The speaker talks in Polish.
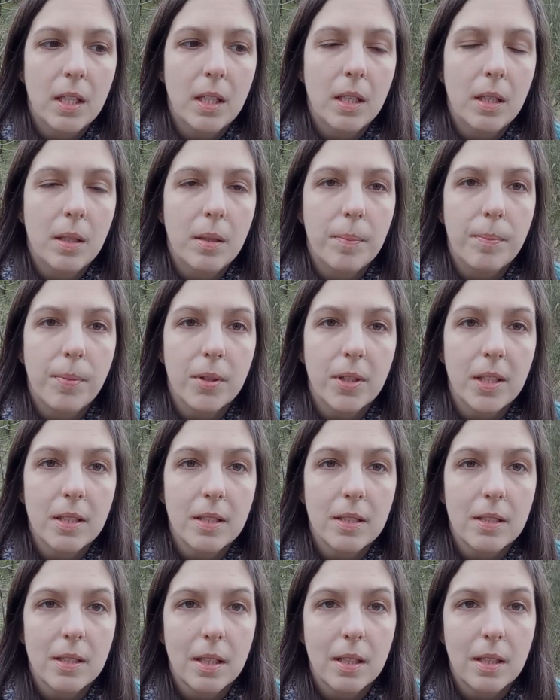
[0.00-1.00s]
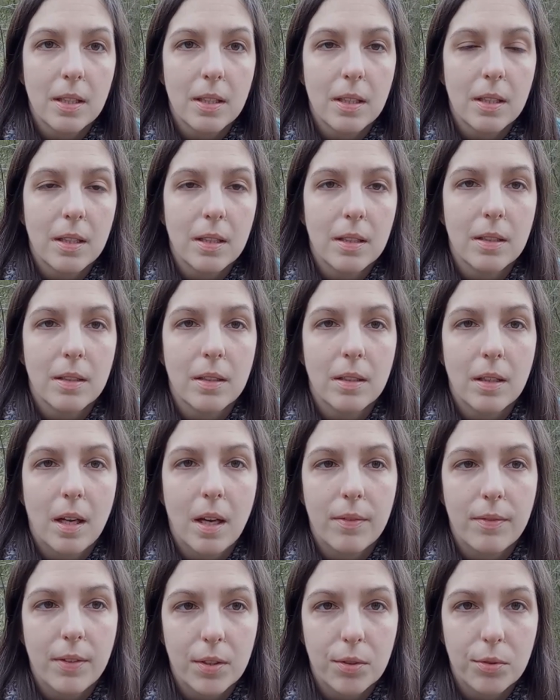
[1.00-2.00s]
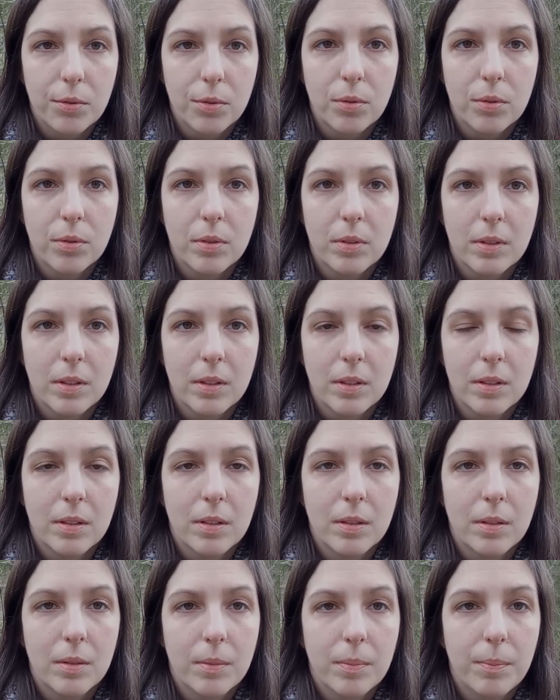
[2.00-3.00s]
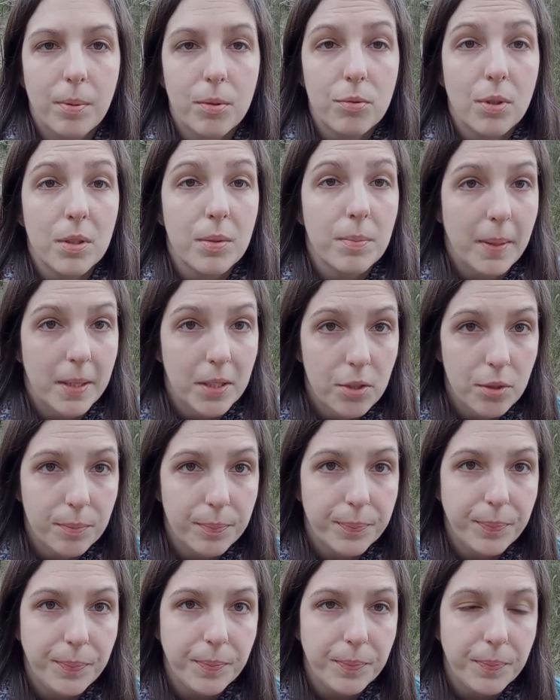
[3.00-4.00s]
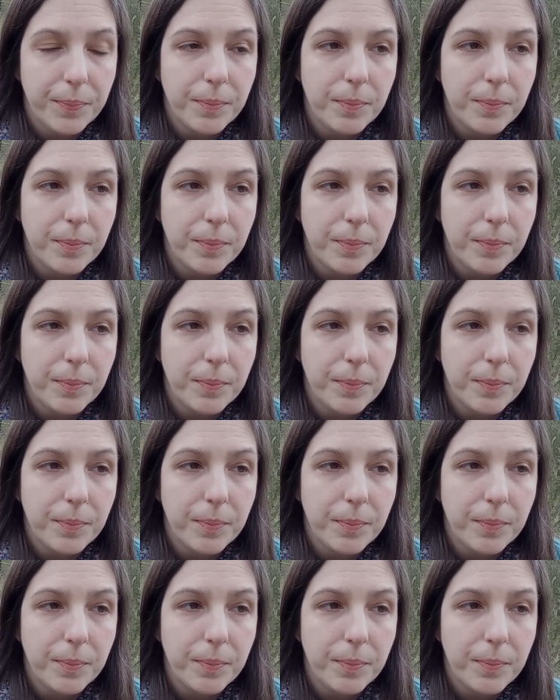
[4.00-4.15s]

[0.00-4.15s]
I po jednej z takich awantur poszła spać.